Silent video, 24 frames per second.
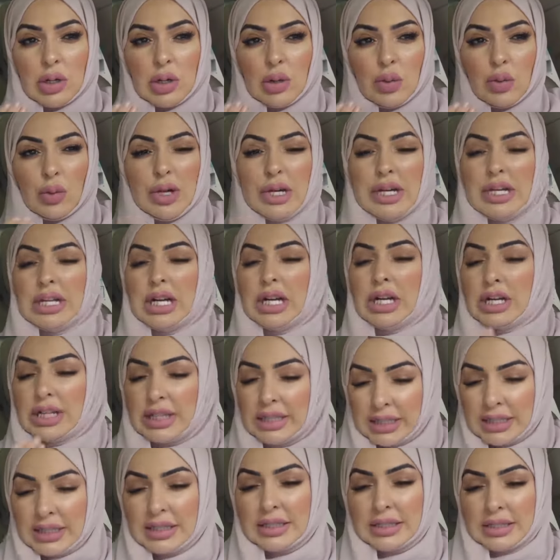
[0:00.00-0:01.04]

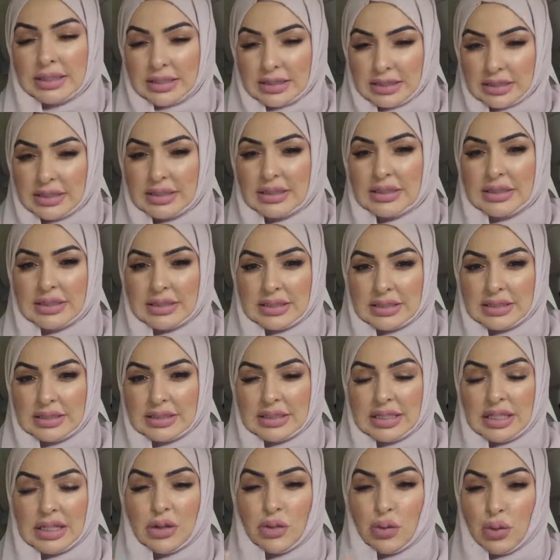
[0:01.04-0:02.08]
واليقين
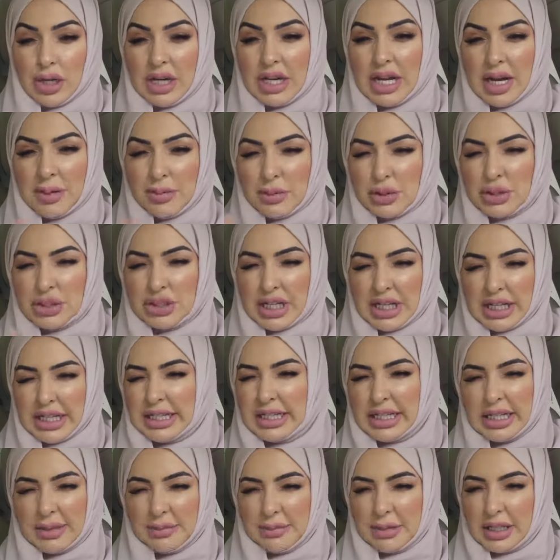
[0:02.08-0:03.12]
اللي هو اللا
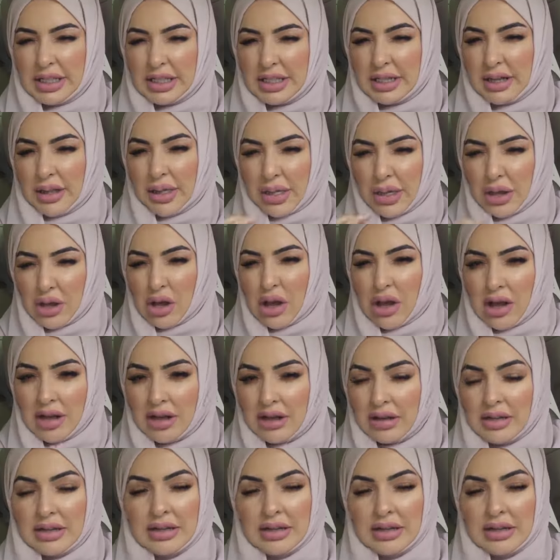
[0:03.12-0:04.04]
مستحيل من الثقة